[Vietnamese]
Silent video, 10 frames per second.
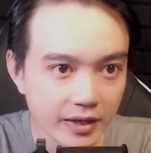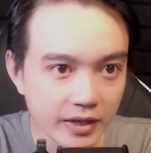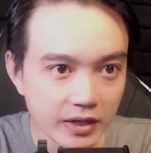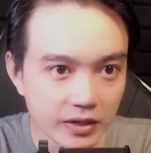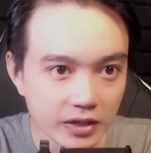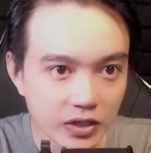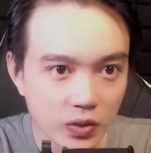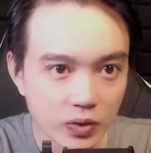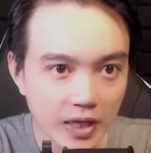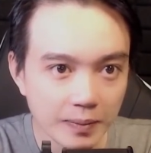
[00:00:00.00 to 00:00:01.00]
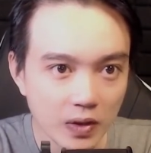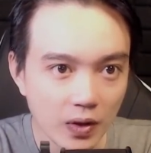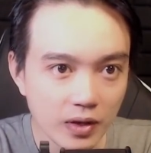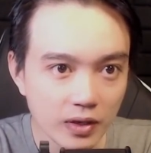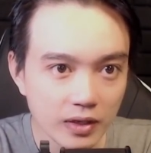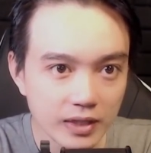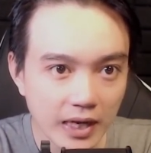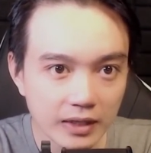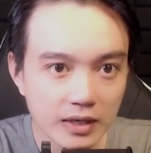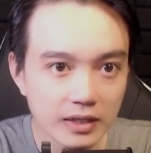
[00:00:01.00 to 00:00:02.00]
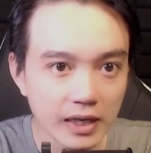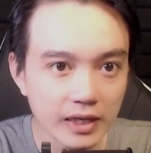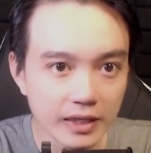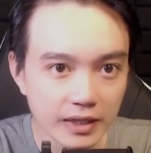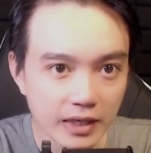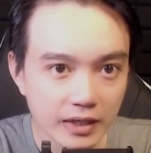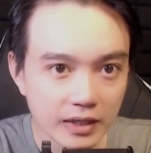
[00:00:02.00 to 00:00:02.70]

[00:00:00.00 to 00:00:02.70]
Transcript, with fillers: Dường như cú chém đó cắt đứt dây liên kết,